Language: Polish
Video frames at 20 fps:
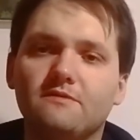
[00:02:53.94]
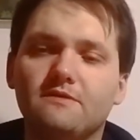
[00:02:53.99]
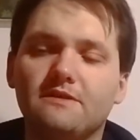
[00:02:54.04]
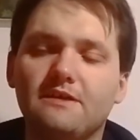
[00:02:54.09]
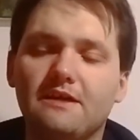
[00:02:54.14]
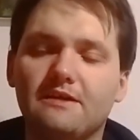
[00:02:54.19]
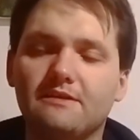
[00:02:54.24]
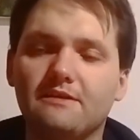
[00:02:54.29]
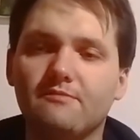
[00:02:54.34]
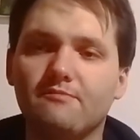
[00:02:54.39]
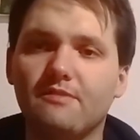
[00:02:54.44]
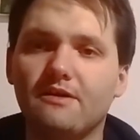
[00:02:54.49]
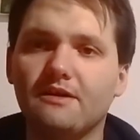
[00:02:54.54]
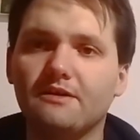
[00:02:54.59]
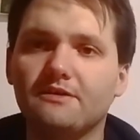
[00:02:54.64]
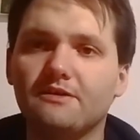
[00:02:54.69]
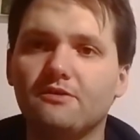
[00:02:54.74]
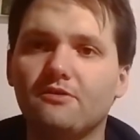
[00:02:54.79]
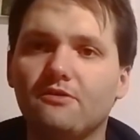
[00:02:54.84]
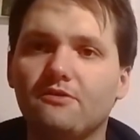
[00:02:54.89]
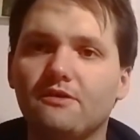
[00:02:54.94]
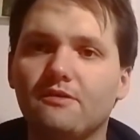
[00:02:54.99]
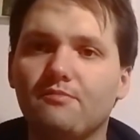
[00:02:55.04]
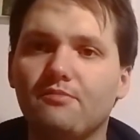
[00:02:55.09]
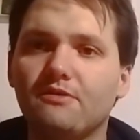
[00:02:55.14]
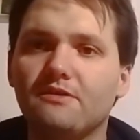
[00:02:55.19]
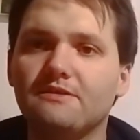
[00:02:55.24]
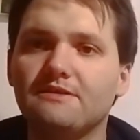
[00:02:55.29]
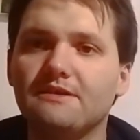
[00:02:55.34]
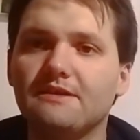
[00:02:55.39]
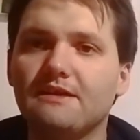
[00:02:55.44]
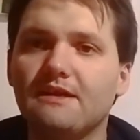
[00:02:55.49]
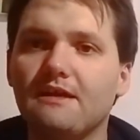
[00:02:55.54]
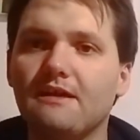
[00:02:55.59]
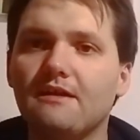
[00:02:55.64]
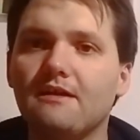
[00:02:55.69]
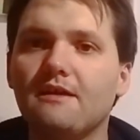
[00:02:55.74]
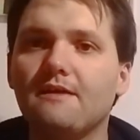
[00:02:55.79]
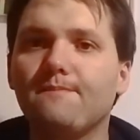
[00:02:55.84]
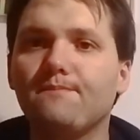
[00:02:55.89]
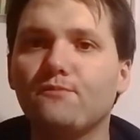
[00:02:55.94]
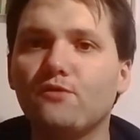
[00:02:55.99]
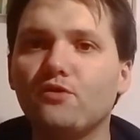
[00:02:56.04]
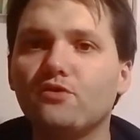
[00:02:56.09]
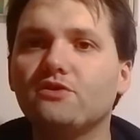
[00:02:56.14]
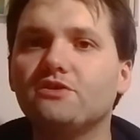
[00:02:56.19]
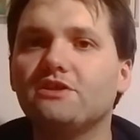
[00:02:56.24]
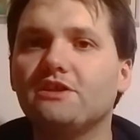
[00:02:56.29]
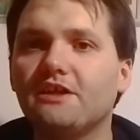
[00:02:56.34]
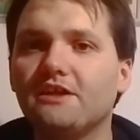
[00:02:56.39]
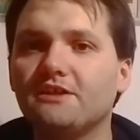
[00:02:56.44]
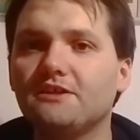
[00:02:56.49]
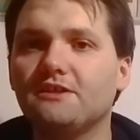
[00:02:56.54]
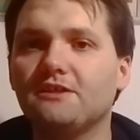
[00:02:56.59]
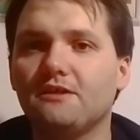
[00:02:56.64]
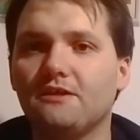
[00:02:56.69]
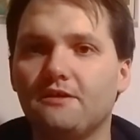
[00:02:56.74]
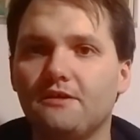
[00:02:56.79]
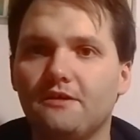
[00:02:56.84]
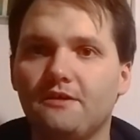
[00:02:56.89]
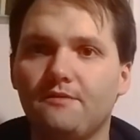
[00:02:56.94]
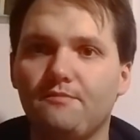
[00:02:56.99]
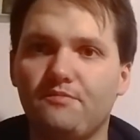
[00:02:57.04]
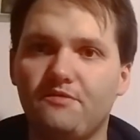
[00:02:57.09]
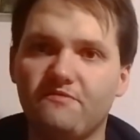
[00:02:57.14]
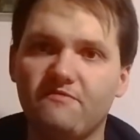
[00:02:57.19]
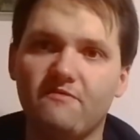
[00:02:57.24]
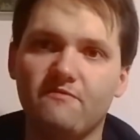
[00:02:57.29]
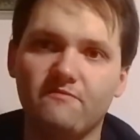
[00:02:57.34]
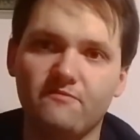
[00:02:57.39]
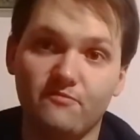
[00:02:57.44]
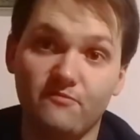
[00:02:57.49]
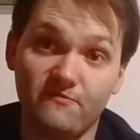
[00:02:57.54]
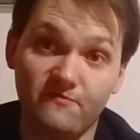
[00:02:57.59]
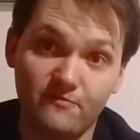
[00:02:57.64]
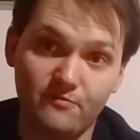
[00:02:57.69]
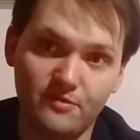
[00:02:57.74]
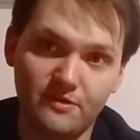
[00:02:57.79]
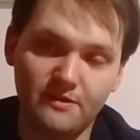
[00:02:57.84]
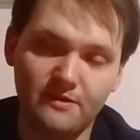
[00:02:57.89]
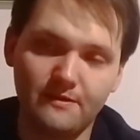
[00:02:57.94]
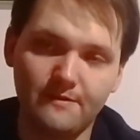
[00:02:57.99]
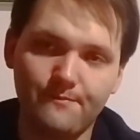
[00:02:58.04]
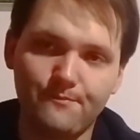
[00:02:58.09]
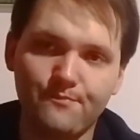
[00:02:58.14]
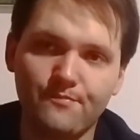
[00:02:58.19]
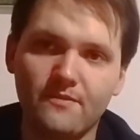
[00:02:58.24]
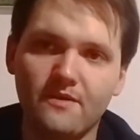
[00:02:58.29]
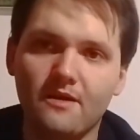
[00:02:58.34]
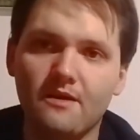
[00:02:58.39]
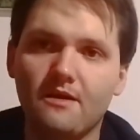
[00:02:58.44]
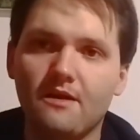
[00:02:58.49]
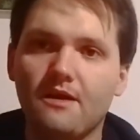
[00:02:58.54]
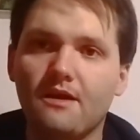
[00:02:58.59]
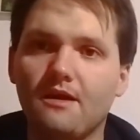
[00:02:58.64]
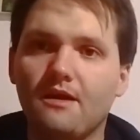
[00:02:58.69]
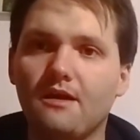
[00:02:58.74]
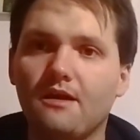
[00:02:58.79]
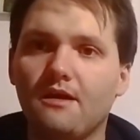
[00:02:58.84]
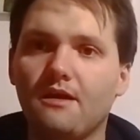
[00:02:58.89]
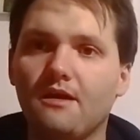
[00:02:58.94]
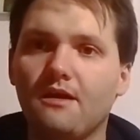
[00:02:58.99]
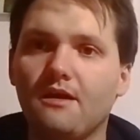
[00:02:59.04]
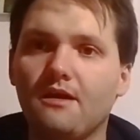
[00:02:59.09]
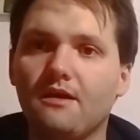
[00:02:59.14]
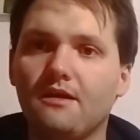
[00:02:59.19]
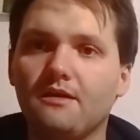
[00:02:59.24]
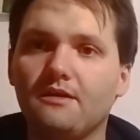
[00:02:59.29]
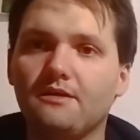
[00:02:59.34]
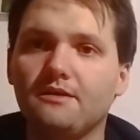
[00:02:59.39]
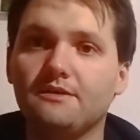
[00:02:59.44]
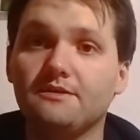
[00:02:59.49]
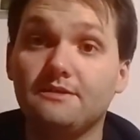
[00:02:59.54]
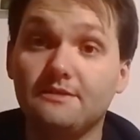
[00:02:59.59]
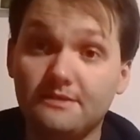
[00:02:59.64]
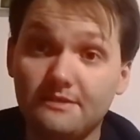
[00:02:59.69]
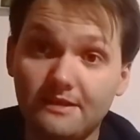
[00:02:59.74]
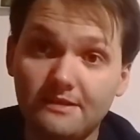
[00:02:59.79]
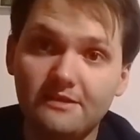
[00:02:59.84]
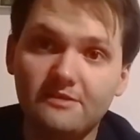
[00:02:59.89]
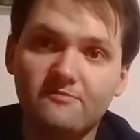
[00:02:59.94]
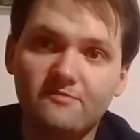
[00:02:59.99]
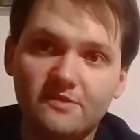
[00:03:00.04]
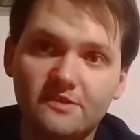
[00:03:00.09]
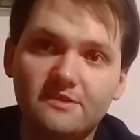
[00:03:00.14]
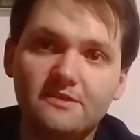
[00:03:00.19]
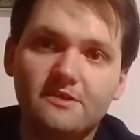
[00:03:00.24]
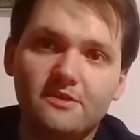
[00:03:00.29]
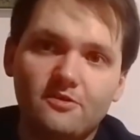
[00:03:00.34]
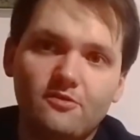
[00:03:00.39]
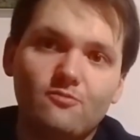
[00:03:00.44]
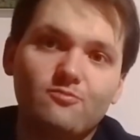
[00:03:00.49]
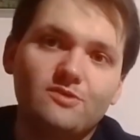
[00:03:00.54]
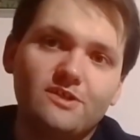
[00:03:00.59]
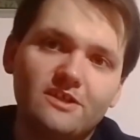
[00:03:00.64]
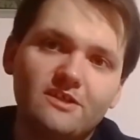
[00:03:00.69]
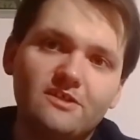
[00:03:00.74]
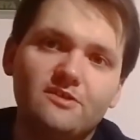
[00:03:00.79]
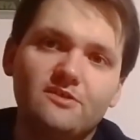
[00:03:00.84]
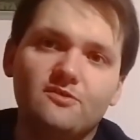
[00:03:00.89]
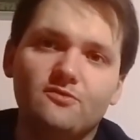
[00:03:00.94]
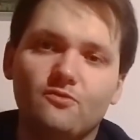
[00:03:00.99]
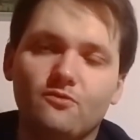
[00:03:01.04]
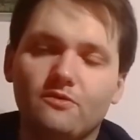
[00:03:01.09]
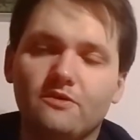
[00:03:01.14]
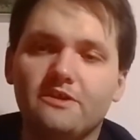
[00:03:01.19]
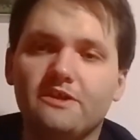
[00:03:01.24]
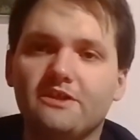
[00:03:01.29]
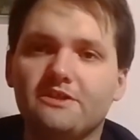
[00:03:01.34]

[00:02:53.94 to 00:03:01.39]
jak najbardziej godne polecenia. No i 6, e, piwo wybitne. Chcę też wszystkich uprzedzić z góry,